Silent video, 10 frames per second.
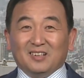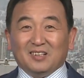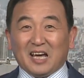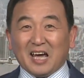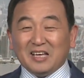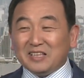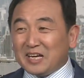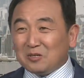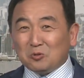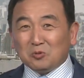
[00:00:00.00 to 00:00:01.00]
还
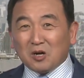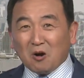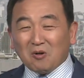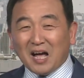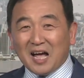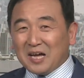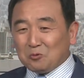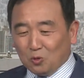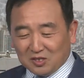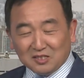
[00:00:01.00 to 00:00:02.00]
那个时候高喊爱
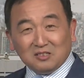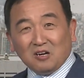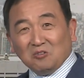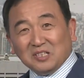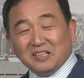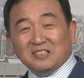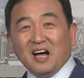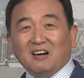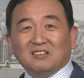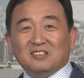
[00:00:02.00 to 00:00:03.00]
国，跟朝鲜一
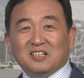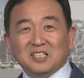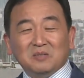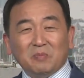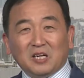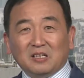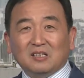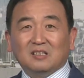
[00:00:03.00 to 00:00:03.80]
样神经病，